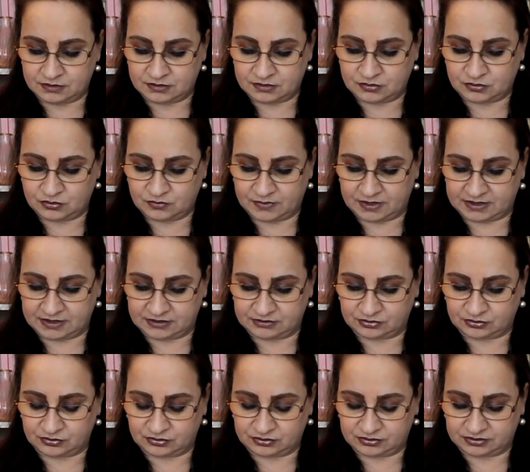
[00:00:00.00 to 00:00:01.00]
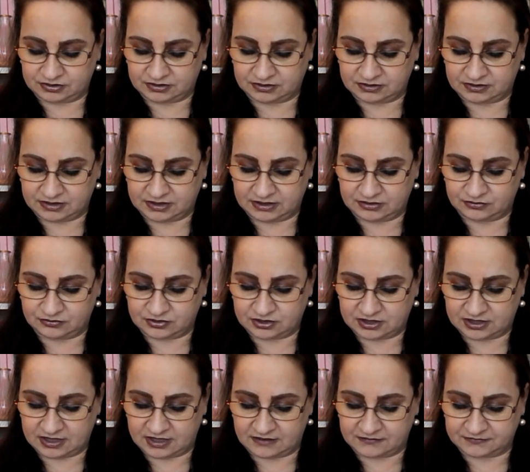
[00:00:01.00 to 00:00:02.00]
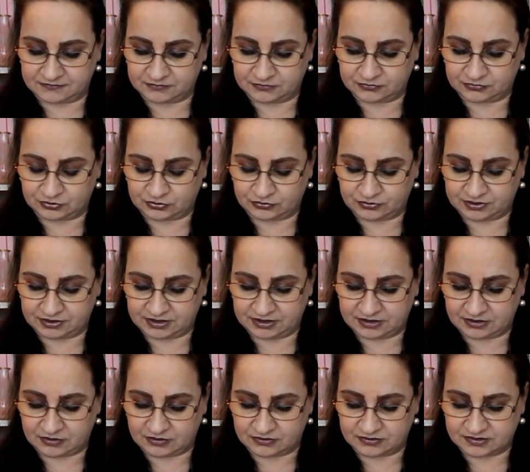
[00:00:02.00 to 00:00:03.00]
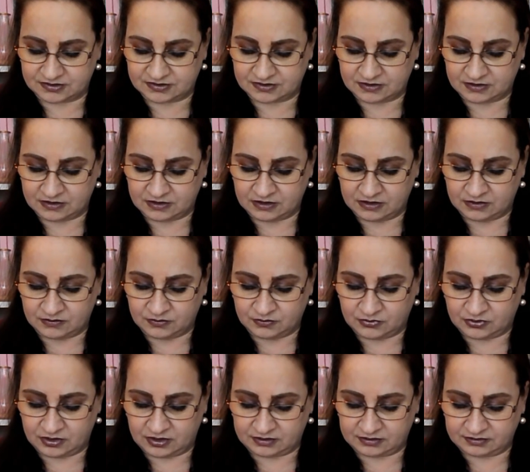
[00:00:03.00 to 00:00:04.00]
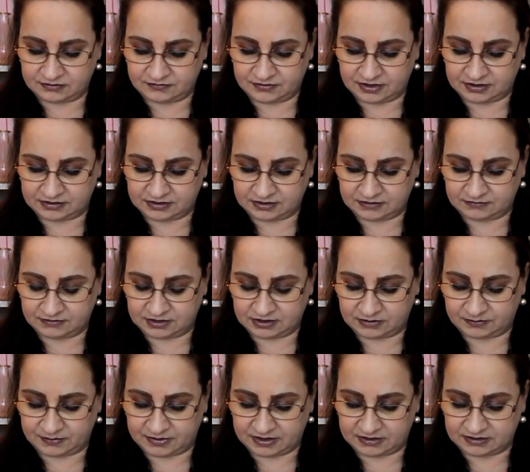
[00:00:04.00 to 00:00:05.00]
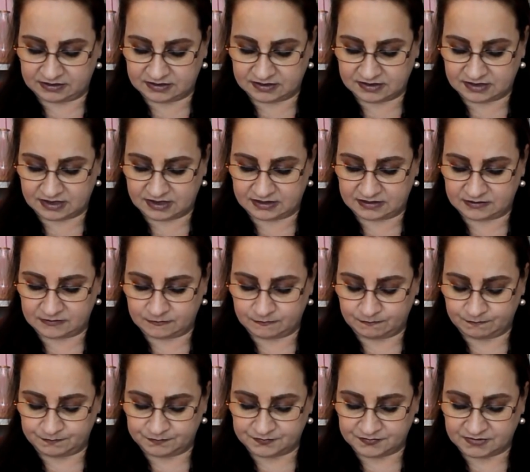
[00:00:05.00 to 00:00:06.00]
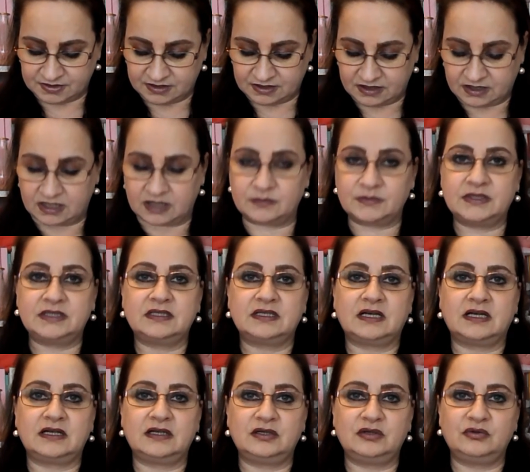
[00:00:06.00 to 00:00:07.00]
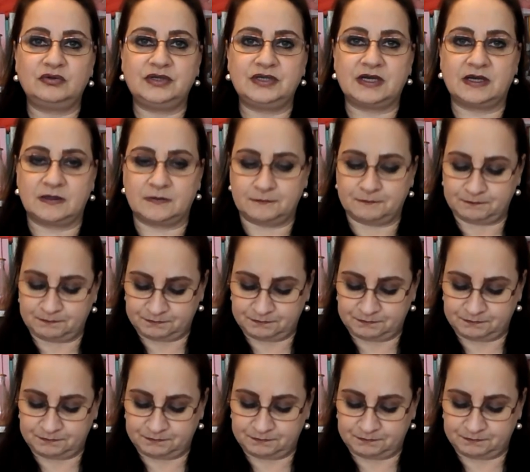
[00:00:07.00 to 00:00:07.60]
So, meine Tochter, geh nun schlafen und ruhe dich aus. Morgen werde ich wieder bei dir sein. Amen, Alleluja.